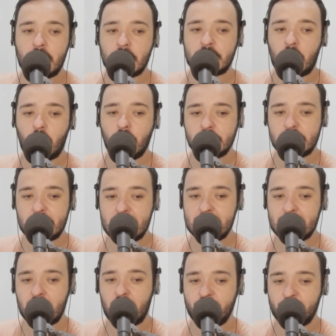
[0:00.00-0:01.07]
tá com
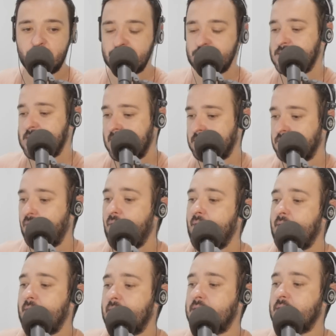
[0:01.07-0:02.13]
39% e
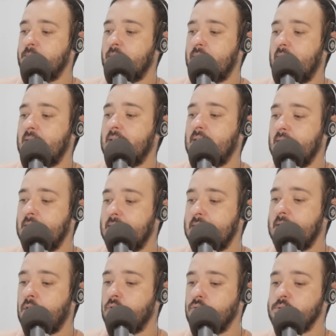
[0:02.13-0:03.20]
também ali a Aline com
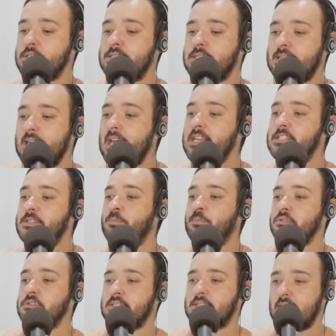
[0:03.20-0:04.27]

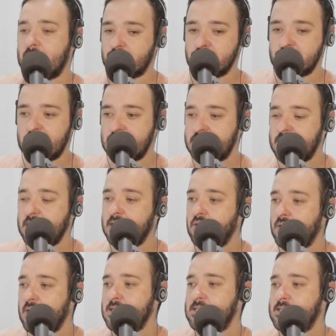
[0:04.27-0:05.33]
6%, gente. Então quem
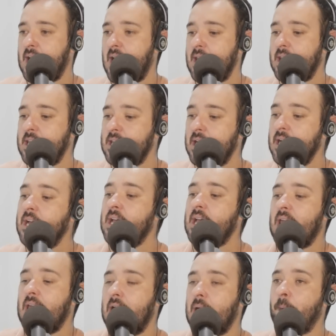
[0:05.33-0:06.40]
sairia é a